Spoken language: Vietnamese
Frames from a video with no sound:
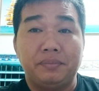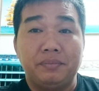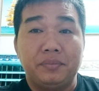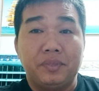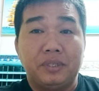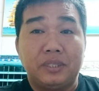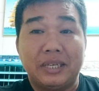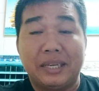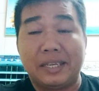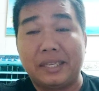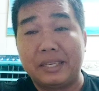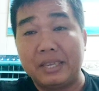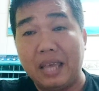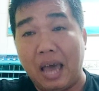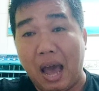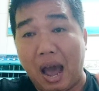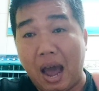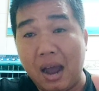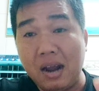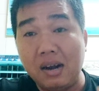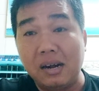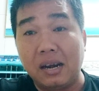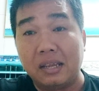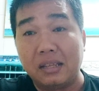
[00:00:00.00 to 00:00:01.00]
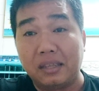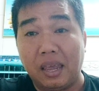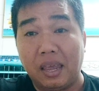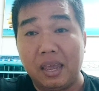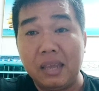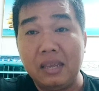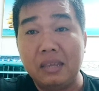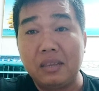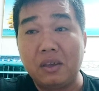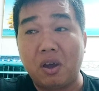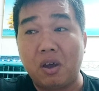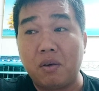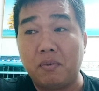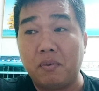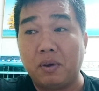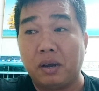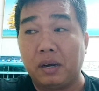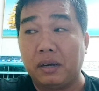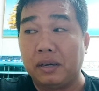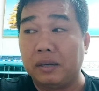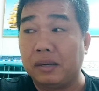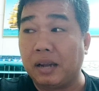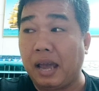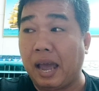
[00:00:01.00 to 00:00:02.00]
sách vở là chỉ cho
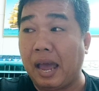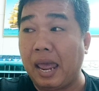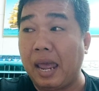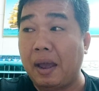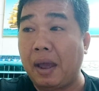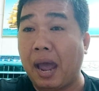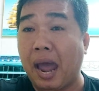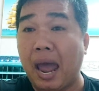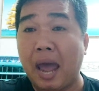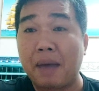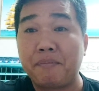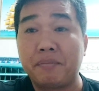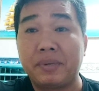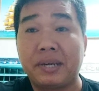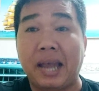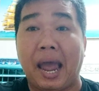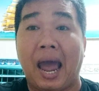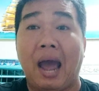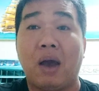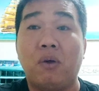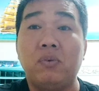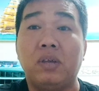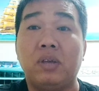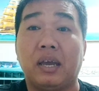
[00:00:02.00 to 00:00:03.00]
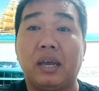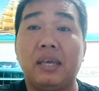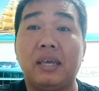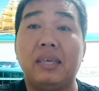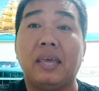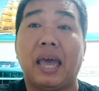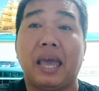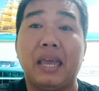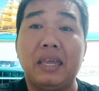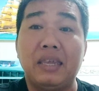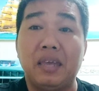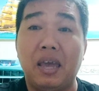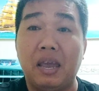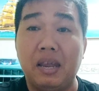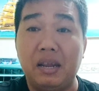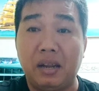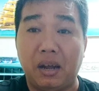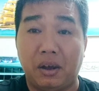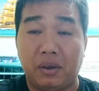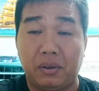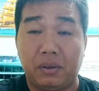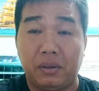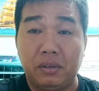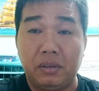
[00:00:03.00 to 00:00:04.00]
mình ai tham khảo về cái dãy di
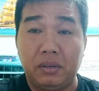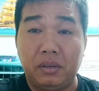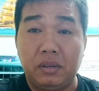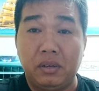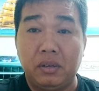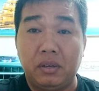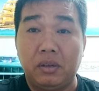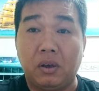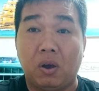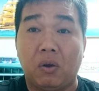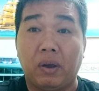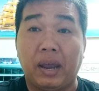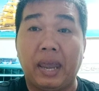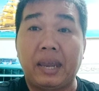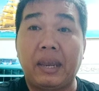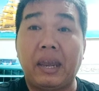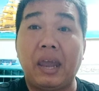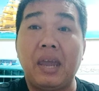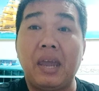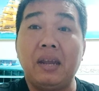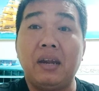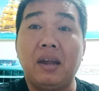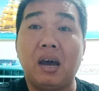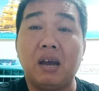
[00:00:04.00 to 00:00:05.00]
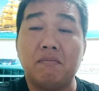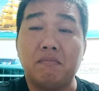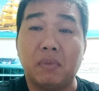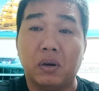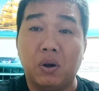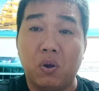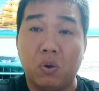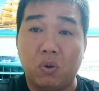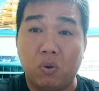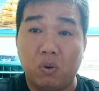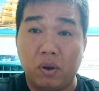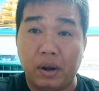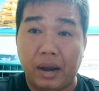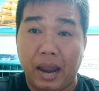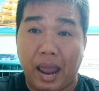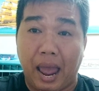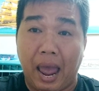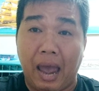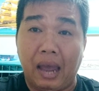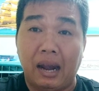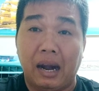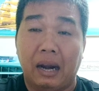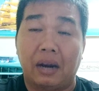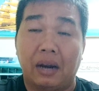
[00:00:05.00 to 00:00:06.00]
thôi còn cái kiến thức mà nuôi con
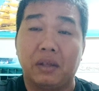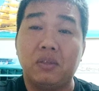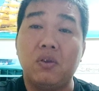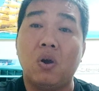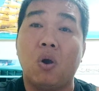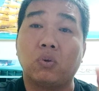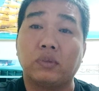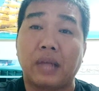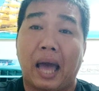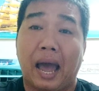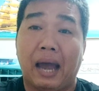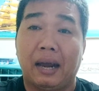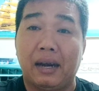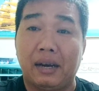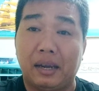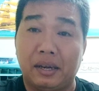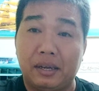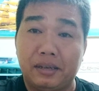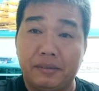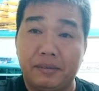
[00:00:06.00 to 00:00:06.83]
gà là nó vô tặng rồi